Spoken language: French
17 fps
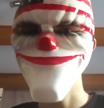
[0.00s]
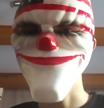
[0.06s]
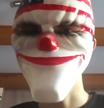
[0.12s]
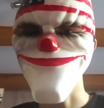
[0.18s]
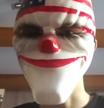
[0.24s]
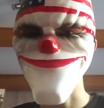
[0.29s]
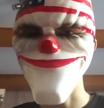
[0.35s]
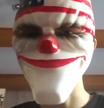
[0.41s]

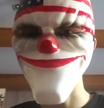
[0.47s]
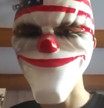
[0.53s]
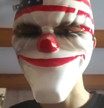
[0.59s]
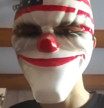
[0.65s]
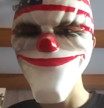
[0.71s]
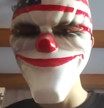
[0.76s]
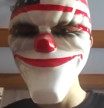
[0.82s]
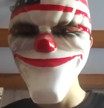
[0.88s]
on va
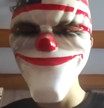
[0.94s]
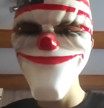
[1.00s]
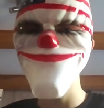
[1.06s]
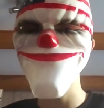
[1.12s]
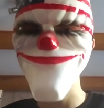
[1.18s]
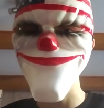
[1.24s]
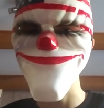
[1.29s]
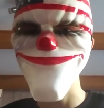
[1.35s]
parler de 10
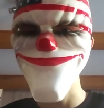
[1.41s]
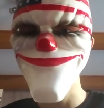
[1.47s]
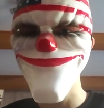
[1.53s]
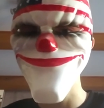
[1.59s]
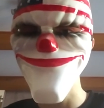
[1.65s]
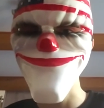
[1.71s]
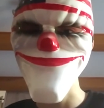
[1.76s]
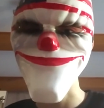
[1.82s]
films
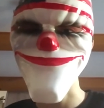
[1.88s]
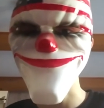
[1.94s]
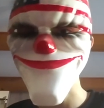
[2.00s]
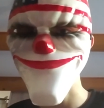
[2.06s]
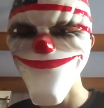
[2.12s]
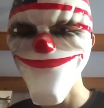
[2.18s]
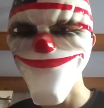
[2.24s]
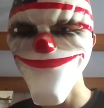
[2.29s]
que je vous
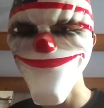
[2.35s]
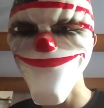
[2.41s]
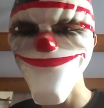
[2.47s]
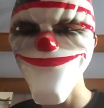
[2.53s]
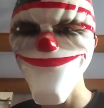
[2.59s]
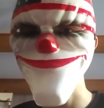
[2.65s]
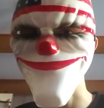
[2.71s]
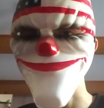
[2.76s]
conseille de
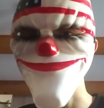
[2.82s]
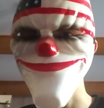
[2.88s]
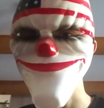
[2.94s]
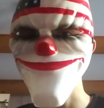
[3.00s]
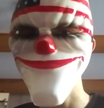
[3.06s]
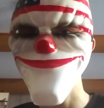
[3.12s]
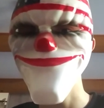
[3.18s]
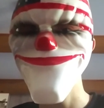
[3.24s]
regarder pour
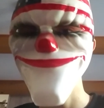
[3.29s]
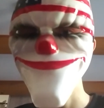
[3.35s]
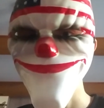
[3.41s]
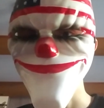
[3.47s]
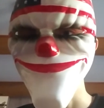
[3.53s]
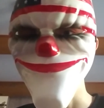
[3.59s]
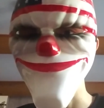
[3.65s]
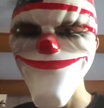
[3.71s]
Halloween.
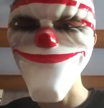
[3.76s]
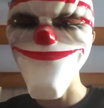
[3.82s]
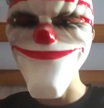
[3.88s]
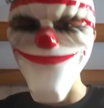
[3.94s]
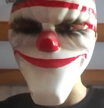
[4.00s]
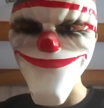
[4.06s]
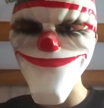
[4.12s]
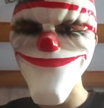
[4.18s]
Mais
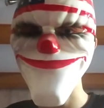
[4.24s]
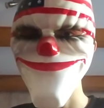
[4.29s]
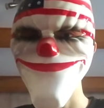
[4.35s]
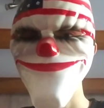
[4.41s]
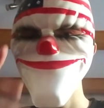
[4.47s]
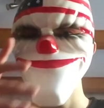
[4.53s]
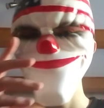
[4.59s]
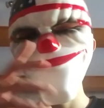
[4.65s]
d'abord,
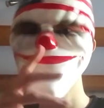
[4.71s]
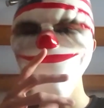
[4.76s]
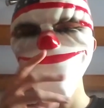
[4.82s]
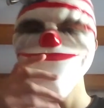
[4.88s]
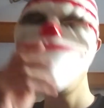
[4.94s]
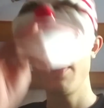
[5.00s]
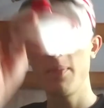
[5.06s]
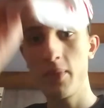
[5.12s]

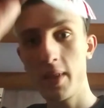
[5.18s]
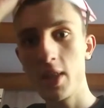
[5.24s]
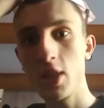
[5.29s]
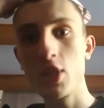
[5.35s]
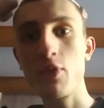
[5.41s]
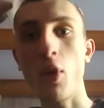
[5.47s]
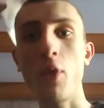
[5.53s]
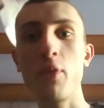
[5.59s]

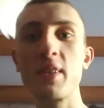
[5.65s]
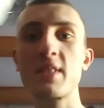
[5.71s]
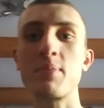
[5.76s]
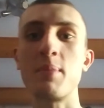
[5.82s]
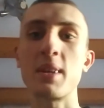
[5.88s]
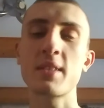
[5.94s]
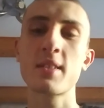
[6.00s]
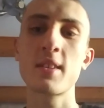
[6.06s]
je vais enlever
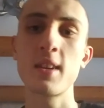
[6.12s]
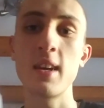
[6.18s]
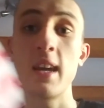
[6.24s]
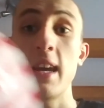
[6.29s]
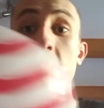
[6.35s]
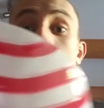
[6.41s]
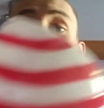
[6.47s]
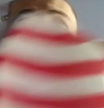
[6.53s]
ce masque.
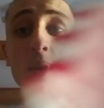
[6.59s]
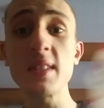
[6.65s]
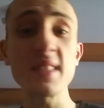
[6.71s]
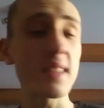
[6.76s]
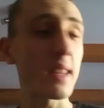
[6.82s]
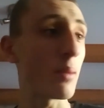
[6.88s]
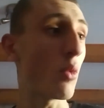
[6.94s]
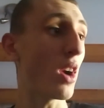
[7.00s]
Et oui,
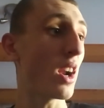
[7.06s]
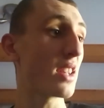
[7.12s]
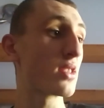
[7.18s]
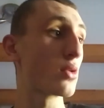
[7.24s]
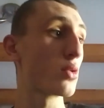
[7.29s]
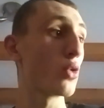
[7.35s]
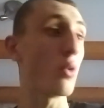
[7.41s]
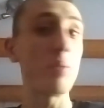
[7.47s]
c'était moi
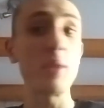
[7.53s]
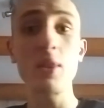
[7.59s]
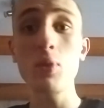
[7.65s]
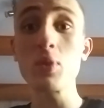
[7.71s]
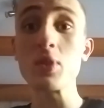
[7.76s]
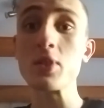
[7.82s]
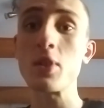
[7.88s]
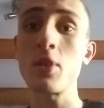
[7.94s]
là-dessous depuis
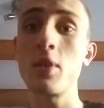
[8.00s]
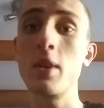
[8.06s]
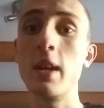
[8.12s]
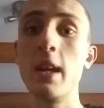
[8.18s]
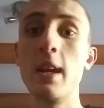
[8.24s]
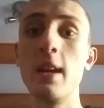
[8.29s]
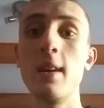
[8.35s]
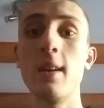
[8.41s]
tout ce temps.
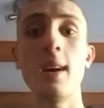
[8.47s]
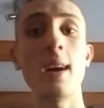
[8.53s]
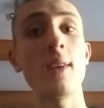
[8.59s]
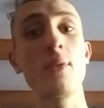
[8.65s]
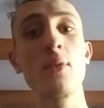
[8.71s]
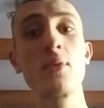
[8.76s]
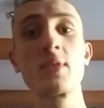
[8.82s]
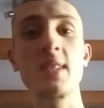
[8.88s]
Ah,
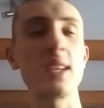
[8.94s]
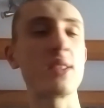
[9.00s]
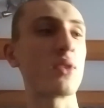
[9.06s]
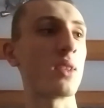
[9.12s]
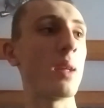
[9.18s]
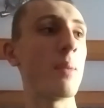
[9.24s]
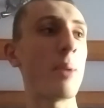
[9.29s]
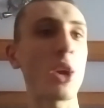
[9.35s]
vous vous y
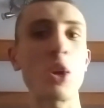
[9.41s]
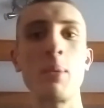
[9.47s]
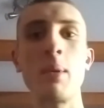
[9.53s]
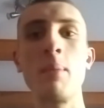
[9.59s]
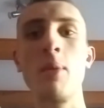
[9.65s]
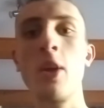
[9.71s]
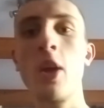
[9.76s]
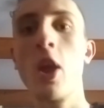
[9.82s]
attendez pas quand
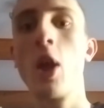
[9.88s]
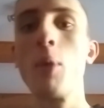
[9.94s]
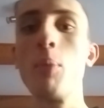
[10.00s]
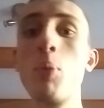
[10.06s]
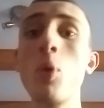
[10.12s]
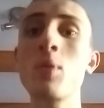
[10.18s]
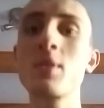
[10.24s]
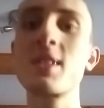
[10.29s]
même.
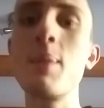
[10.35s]
Bon, c'est